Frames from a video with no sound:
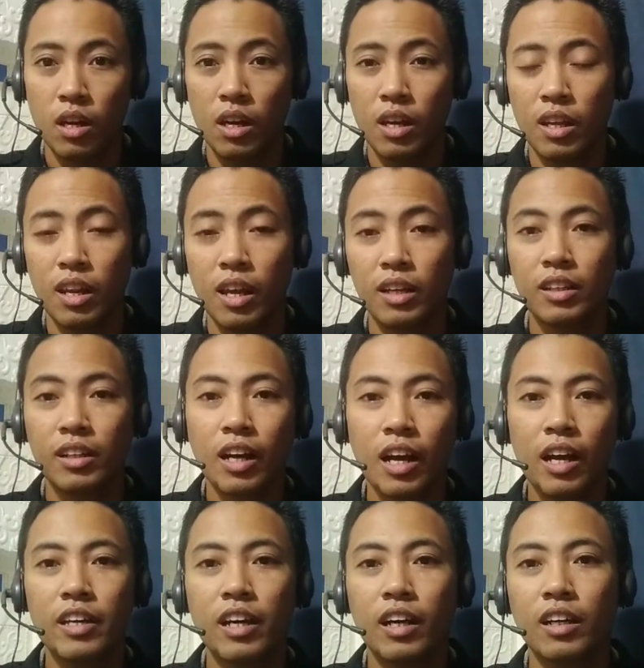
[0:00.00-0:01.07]
langkah
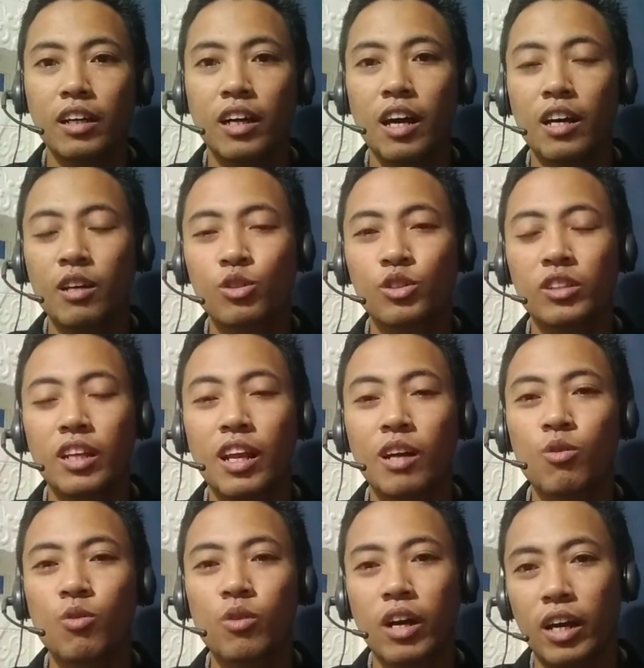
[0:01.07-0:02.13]
yang harus
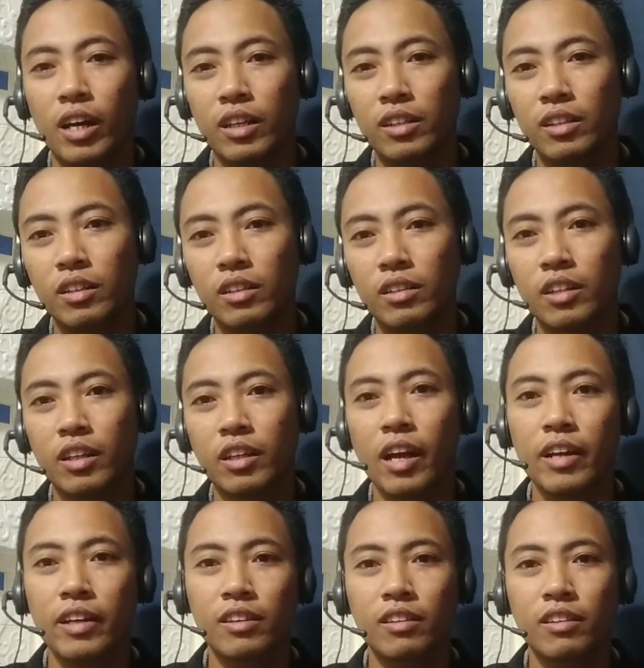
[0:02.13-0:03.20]
dilakukan
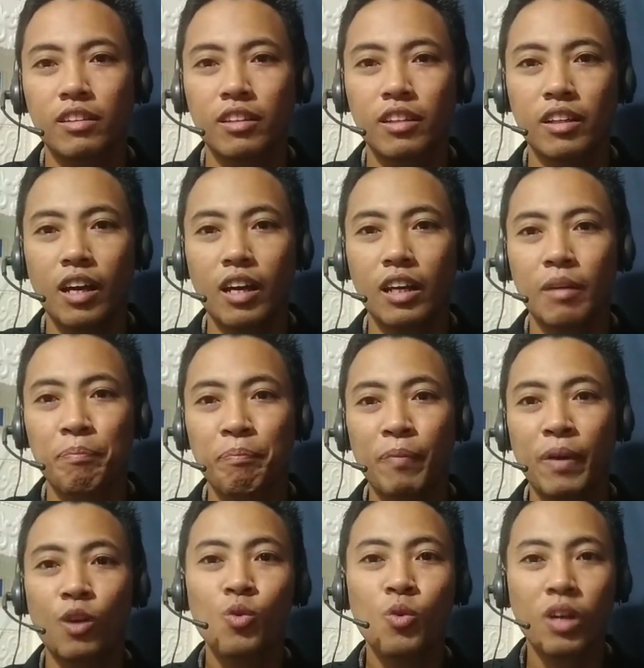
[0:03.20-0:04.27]
terkait dengan
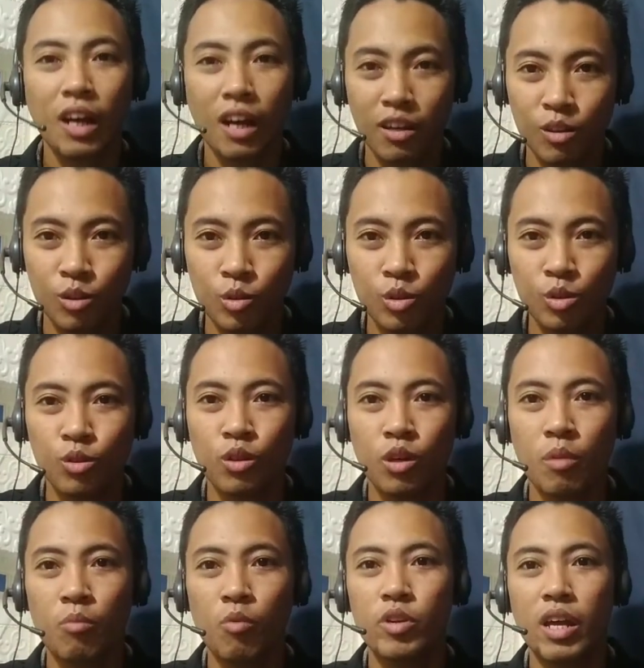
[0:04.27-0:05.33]
perlukah untuk
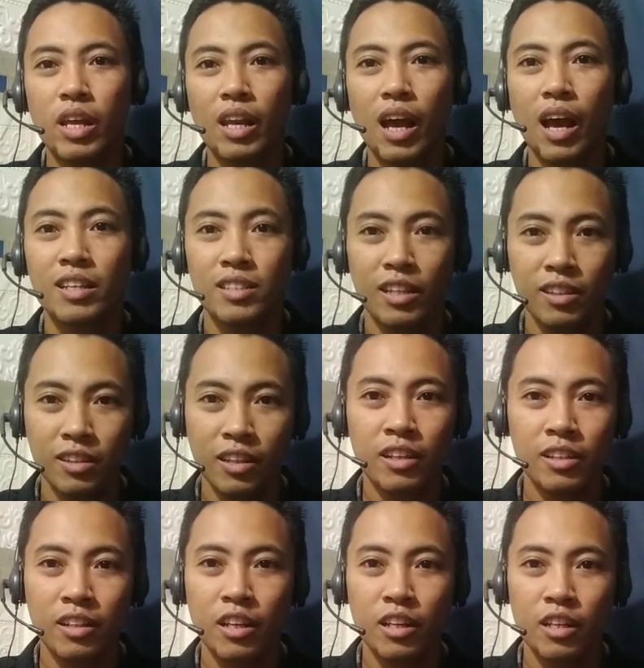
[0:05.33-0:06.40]
kemudian ACT
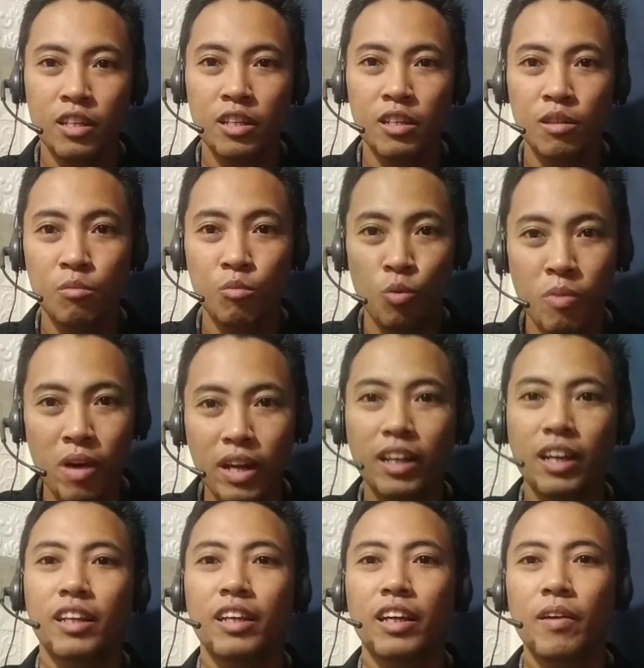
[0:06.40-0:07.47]
ini
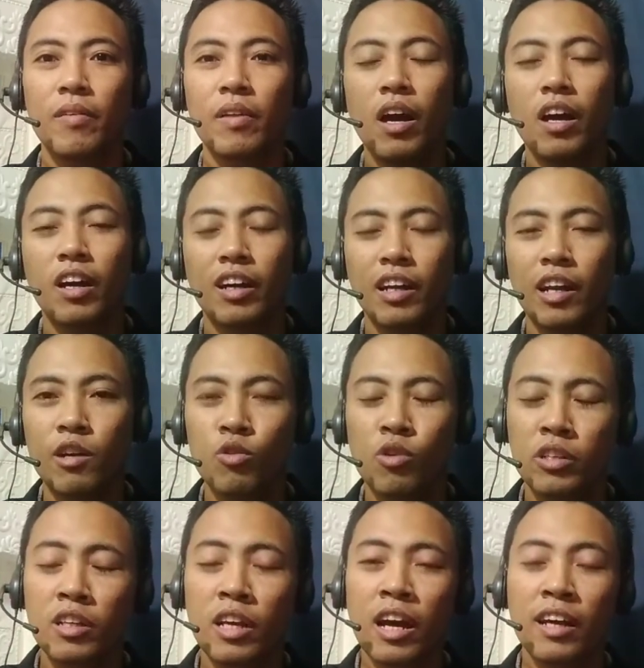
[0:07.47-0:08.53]
dibubarkan ya karena
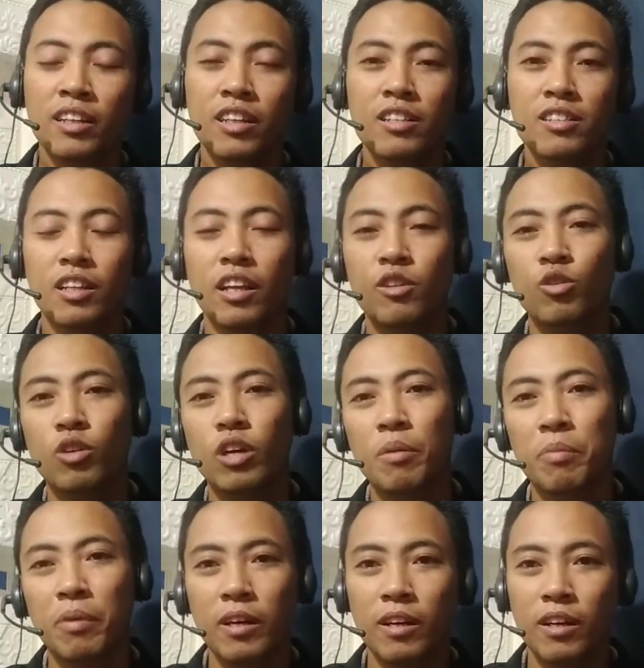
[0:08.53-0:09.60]
dugaannya selain juga
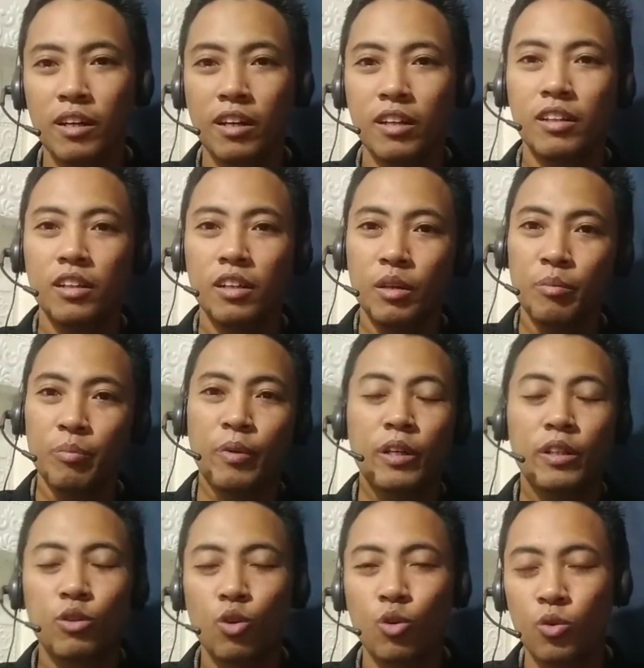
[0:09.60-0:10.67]
pe,
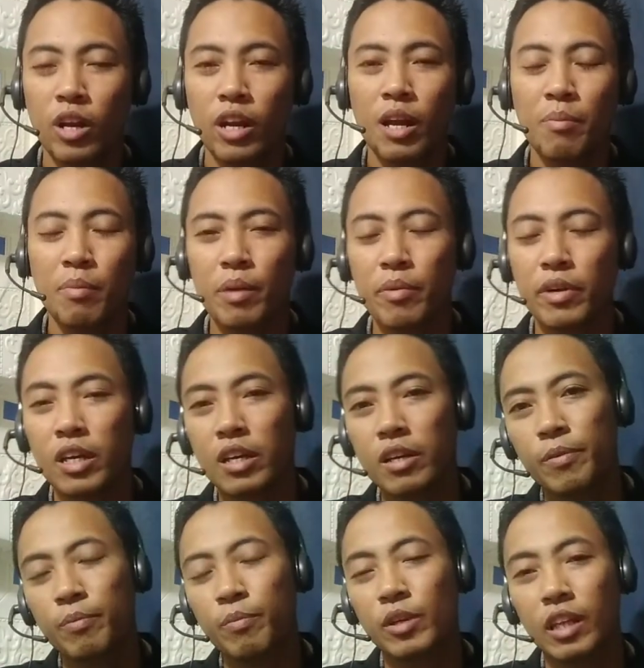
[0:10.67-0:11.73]
penurunan apa namanya
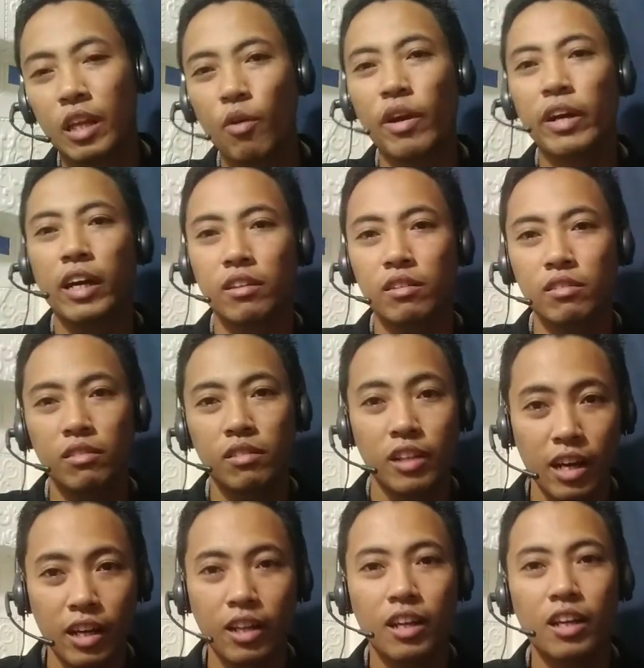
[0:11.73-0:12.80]
penyelewengan
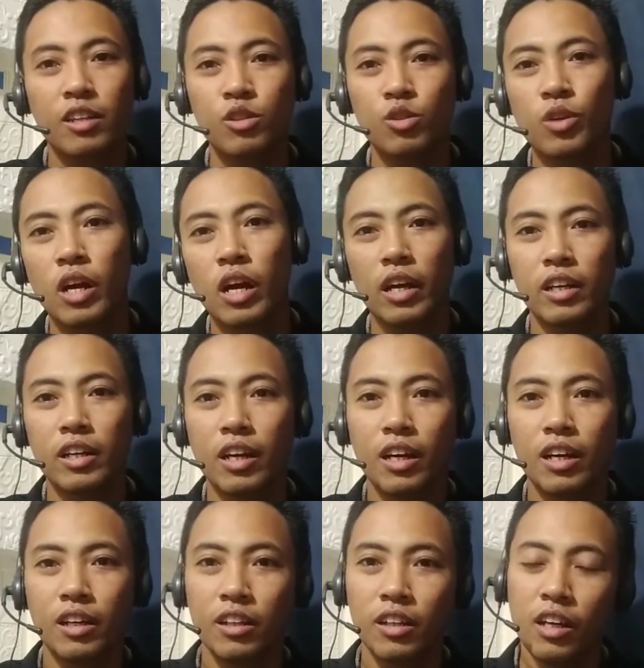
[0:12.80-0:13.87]
dana juga
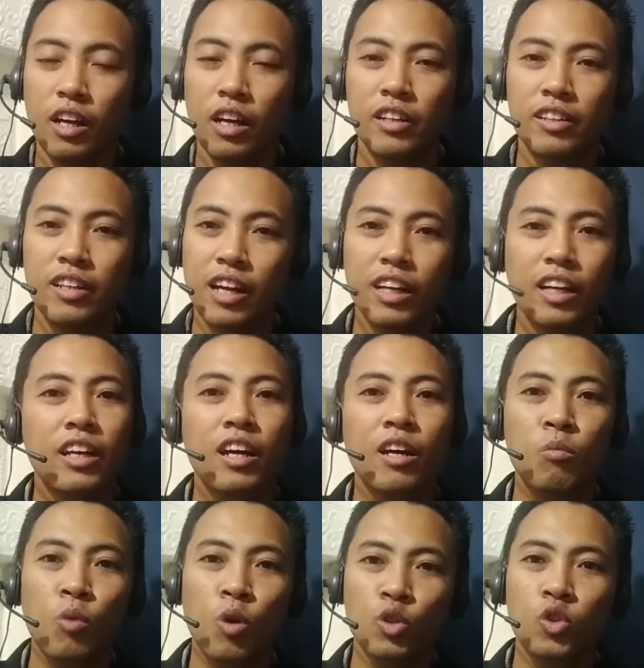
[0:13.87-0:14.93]
ada dana
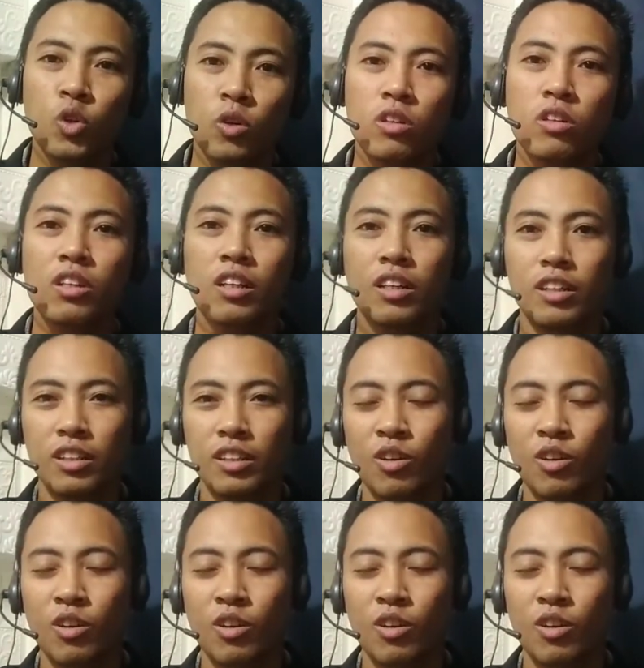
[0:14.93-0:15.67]
yang bocor ke